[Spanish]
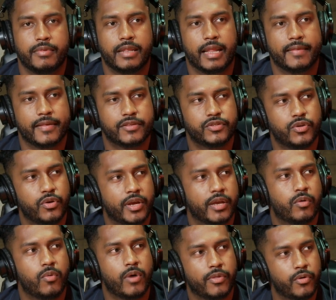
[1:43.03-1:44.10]
la nación
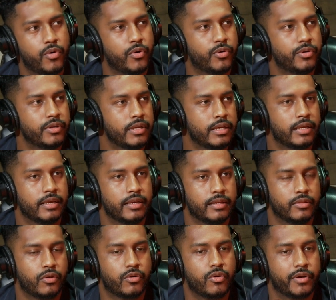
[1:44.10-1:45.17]
Ecuador,
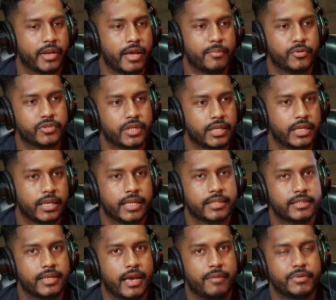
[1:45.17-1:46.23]
nos congregamos en la
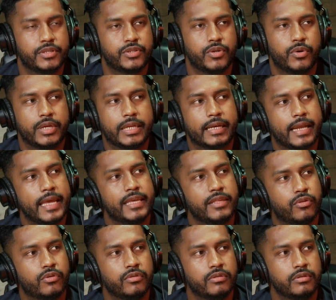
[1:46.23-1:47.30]
iglesia Visión y
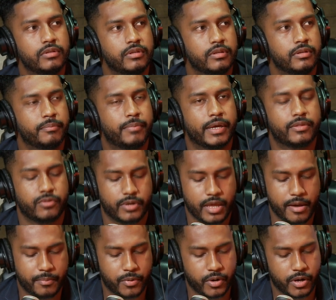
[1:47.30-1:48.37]
Reino,
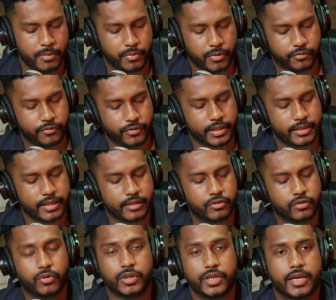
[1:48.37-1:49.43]
pastoreada por el profeta
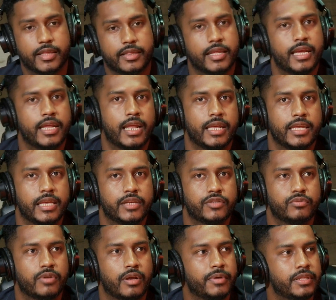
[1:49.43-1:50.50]
Tony Candela y es
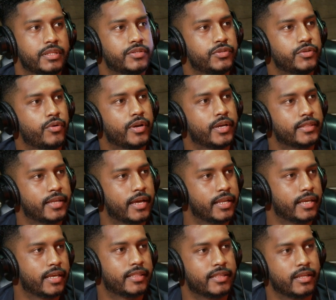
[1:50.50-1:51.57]
una bendición estar
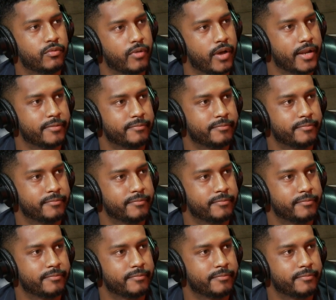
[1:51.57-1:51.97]
en este lugar.